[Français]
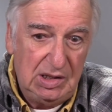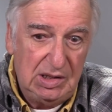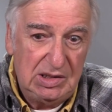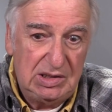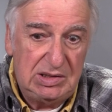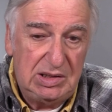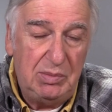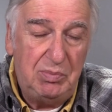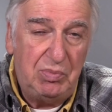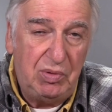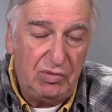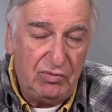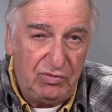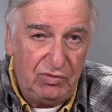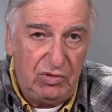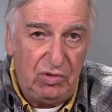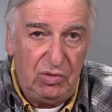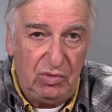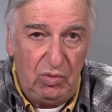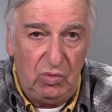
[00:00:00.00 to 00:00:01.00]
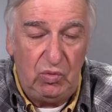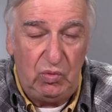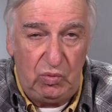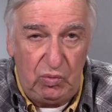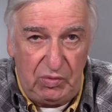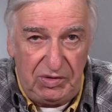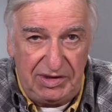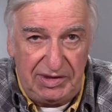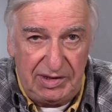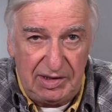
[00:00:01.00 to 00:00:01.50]
C'est pas vieux,
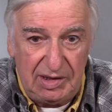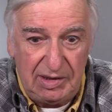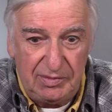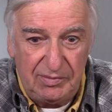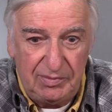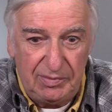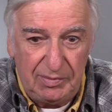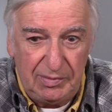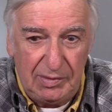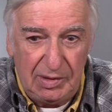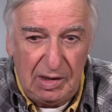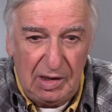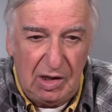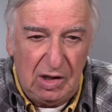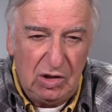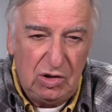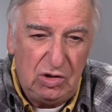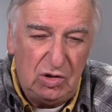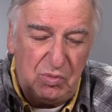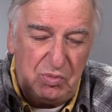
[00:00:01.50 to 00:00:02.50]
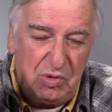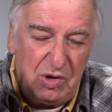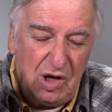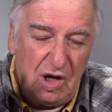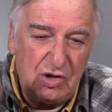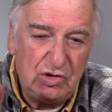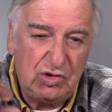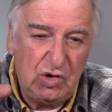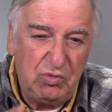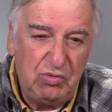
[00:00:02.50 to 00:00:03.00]
8 ans. Depuis
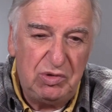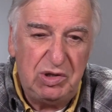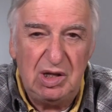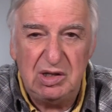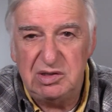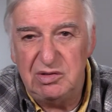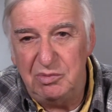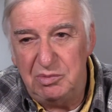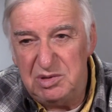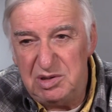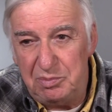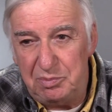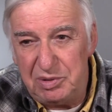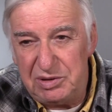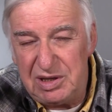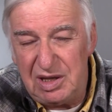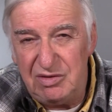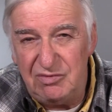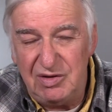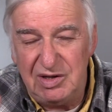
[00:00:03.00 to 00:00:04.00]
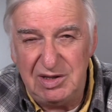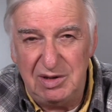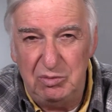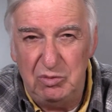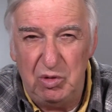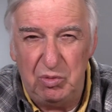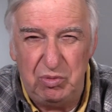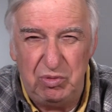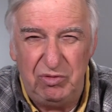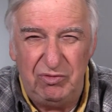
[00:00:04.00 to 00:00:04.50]
l'âge de 8 ans, ça peut-être
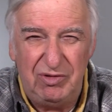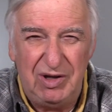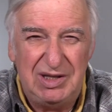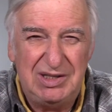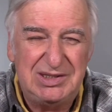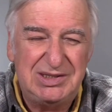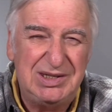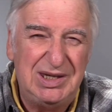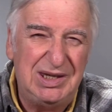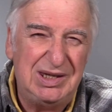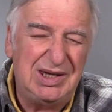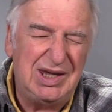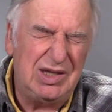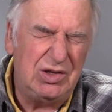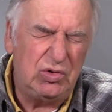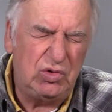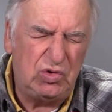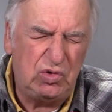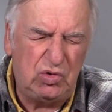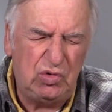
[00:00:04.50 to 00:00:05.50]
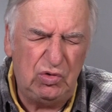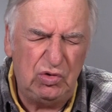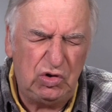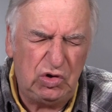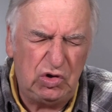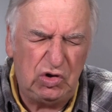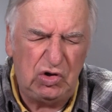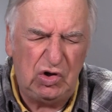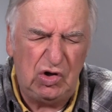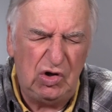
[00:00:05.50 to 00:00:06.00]
depuis 25 ans,
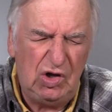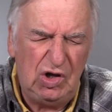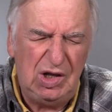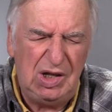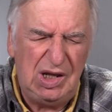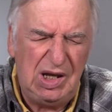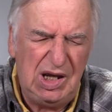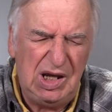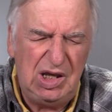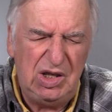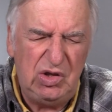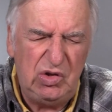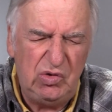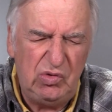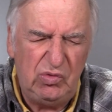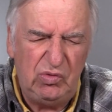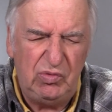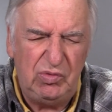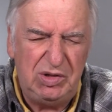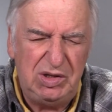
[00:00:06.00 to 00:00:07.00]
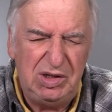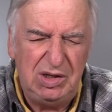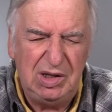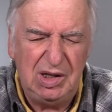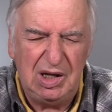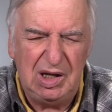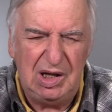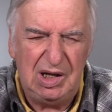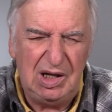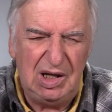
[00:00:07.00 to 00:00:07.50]
toutes les nuits,
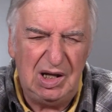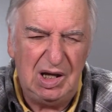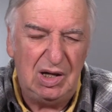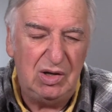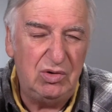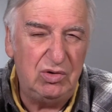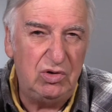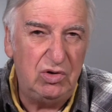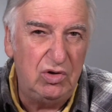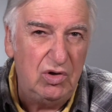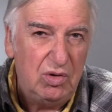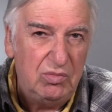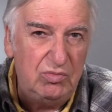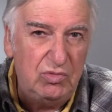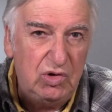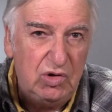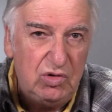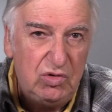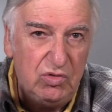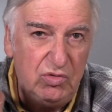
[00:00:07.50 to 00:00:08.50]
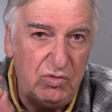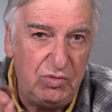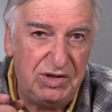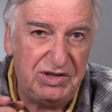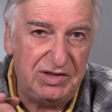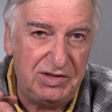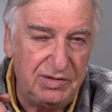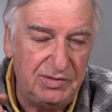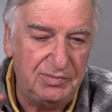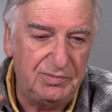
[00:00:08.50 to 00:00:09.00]
elle a un homme de
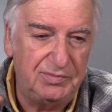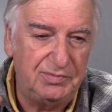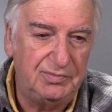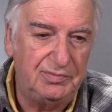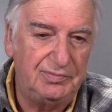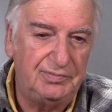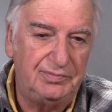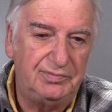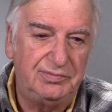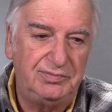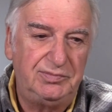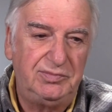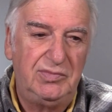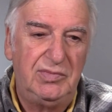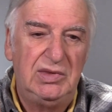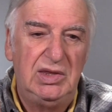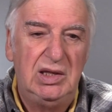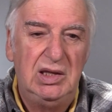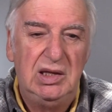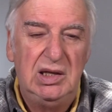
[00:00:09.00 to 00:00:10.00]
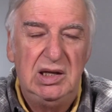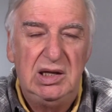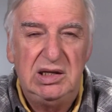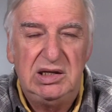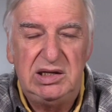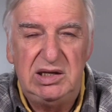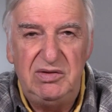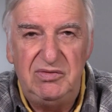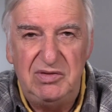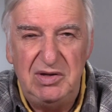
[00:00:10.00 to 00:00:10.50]
nuit
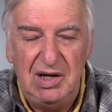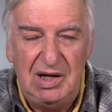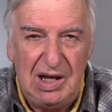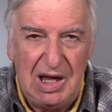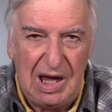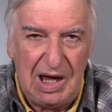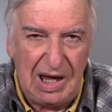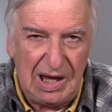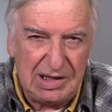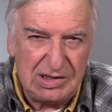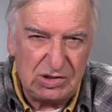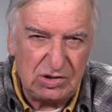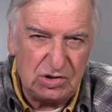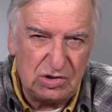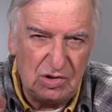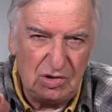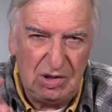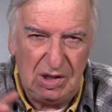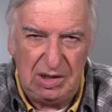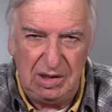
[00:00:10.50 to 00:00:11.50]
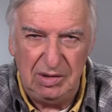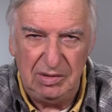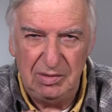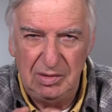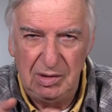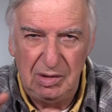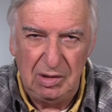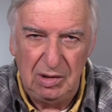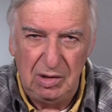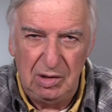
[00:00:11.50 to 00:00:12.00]
qui vient la harceler
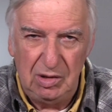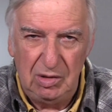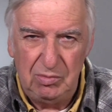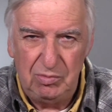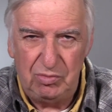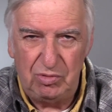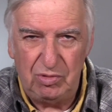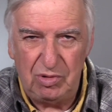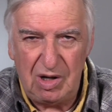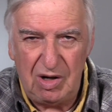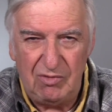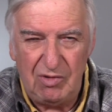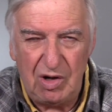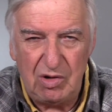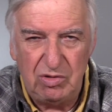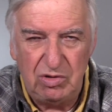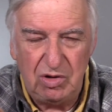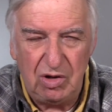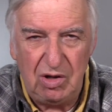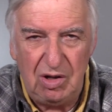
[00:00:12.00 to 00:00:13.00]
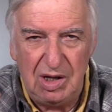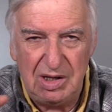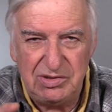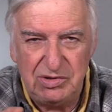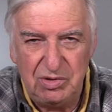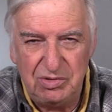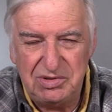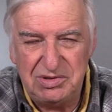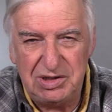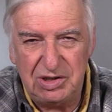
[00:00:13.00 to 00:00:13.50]
pour avoir une
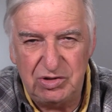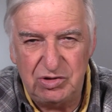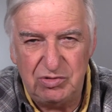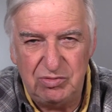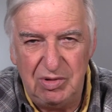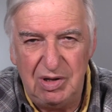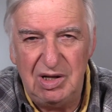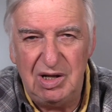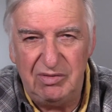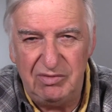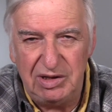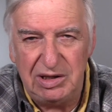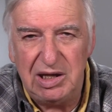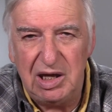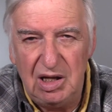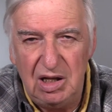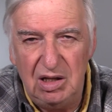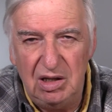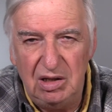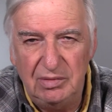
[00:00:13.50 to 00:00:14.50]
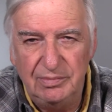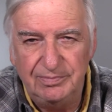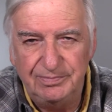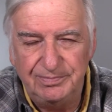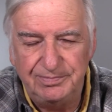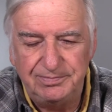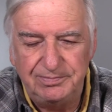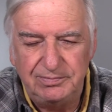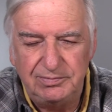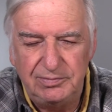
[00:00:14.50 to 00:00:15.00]
relation sexuelle avec
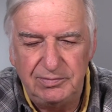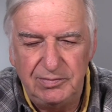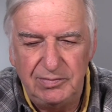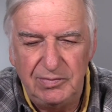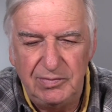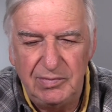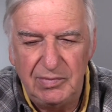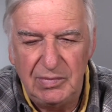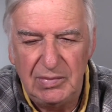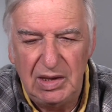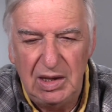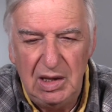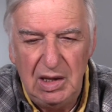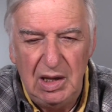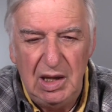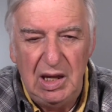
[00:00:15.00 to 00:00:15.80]
elle.